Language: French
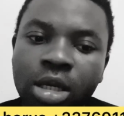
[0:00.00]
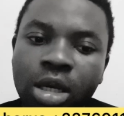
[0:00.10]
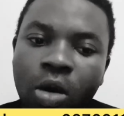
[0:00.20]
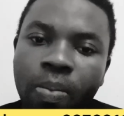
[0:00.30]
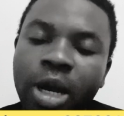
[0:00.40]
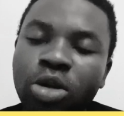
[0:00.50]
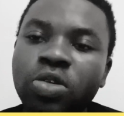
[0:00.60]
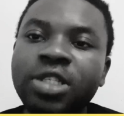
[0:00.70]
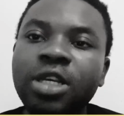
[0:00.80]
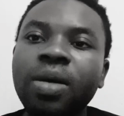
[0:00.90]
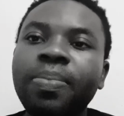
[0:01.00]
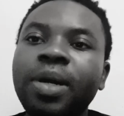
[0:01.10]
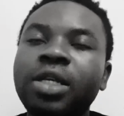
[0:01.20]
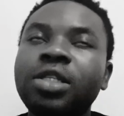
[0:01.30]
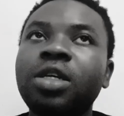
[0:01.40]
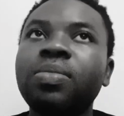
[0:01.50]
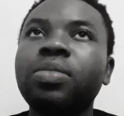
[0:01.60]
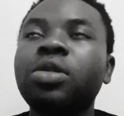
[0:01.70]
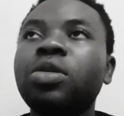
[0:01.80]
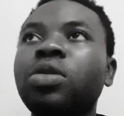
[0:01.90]
Quand on prend le sang, par exemple,
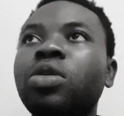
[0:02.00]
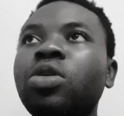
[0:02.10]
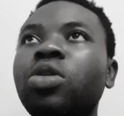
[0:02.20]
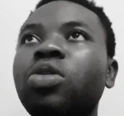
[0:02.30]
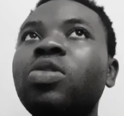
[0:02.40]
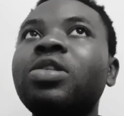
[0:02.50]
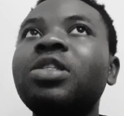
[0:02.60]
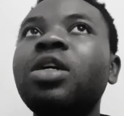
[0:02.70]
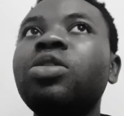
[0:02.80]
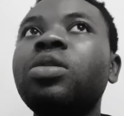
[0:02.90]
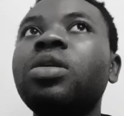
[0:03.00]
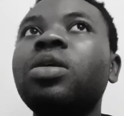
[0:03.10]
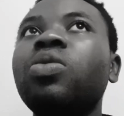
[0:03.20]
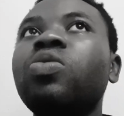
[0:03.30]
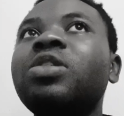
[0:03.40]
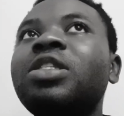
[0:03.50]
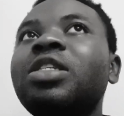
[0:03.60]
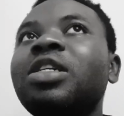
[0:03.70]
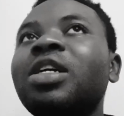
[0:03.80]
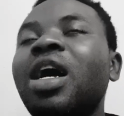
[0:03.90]
le sang
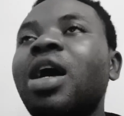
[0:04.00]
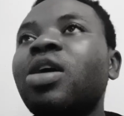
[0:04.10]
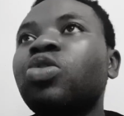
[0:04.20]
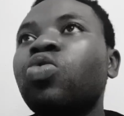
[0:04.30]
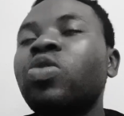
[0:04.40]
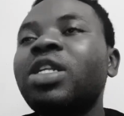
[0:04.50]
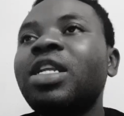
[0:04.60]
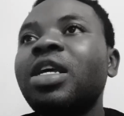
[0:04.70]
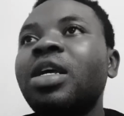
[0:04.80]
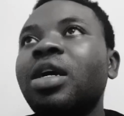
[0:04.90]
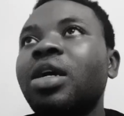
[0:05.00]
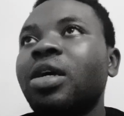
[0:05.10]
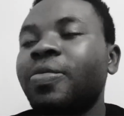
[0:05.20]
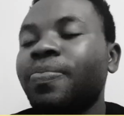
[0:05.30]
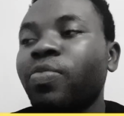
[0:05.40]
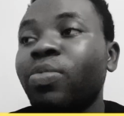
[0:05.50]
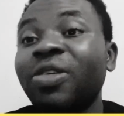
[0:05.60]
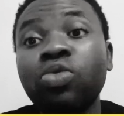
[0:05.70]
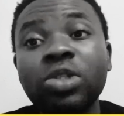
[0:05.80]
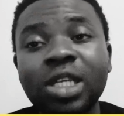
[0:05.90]
aussi a ce côté, euh,
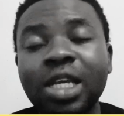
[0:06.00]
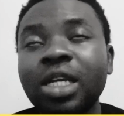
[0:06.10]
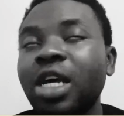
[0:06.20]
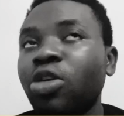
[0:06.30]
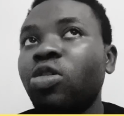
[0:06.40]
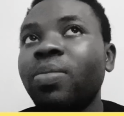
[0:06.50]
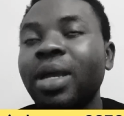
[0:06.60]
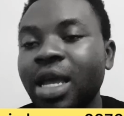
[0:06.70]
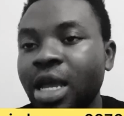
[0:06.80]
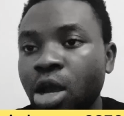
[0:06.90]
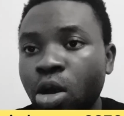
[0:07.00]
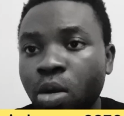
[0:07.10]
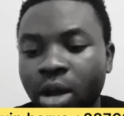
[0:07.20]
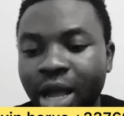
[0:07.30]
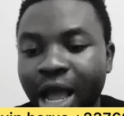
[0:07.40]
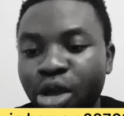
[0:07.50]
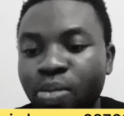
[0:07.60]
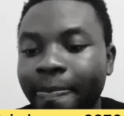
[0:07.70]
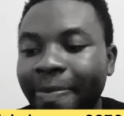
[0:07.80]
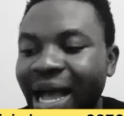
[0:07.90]
bref, tout ce qui est dans l'homme a
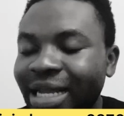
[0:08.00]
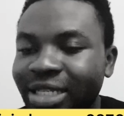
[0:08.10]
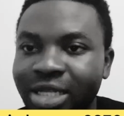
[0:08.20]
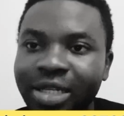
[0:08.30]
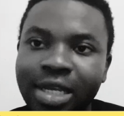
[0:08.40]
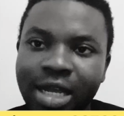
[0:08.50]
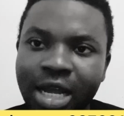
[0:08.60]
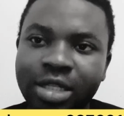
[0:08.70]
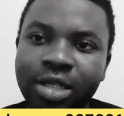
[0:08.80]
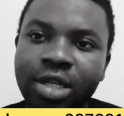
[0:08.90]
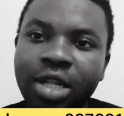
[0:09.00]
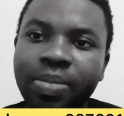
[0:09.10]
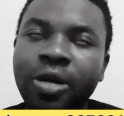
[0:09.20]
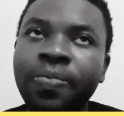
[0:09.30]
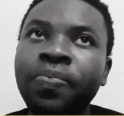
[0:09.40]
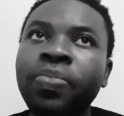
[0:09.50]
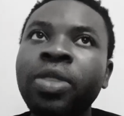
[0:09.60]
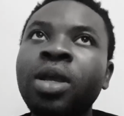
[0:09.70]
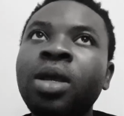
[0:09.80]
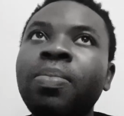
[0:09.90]
une partie de ces quatre éléments,
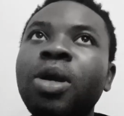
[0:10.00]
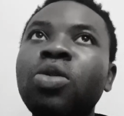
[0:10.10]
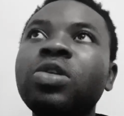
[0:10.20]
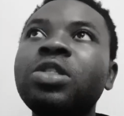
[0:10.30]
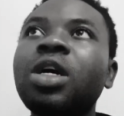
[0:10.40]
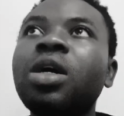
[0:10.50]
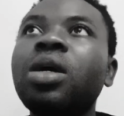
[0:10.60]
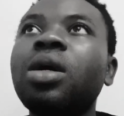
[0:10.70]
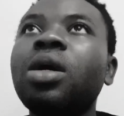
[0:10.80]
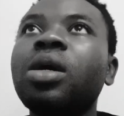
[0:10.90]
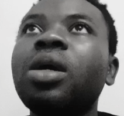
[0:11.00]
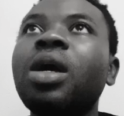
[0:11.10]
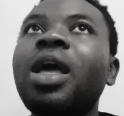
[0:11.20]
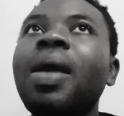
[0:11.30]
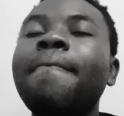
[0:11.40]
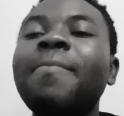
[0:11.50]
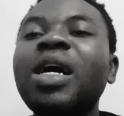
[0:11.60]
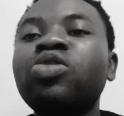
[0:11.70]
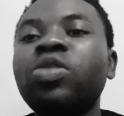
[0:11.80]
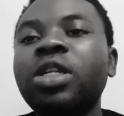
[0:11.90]
mais le sang est
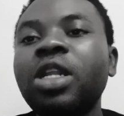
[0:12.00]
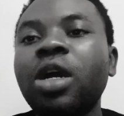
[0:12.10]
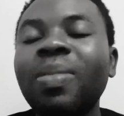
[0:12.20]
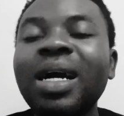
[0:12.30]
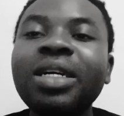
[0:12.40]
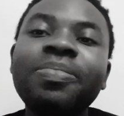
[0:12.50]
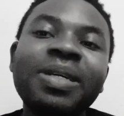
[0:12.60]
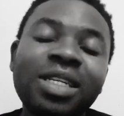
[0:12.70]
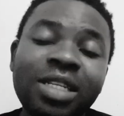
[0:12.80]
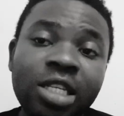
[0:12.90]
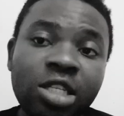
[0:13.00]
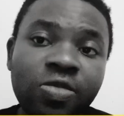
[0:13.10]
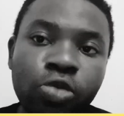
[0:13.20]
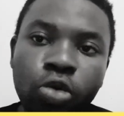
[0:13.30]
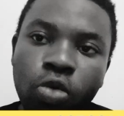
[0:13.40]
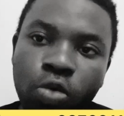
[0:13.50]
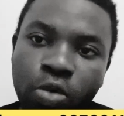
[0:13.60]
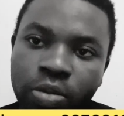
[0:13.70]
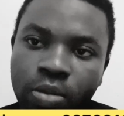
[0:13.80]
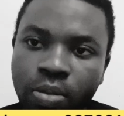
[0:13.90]
majoritairement représentatif de l'eau.
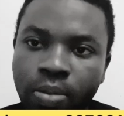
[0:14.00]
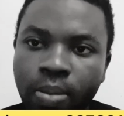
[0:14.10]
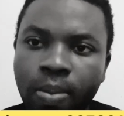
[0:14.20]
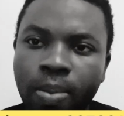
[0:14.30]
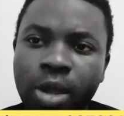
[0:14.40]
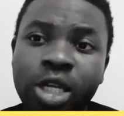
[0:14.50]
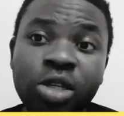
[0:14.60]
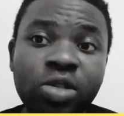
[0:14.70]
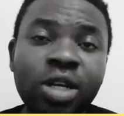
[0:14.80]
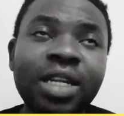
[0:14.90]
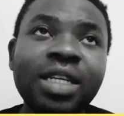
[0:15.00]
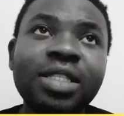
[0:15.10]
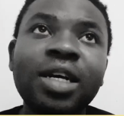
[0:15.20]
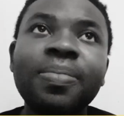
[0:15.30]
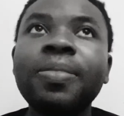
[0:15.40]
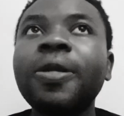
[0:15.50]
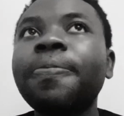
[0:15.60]
C'est juste un exemple.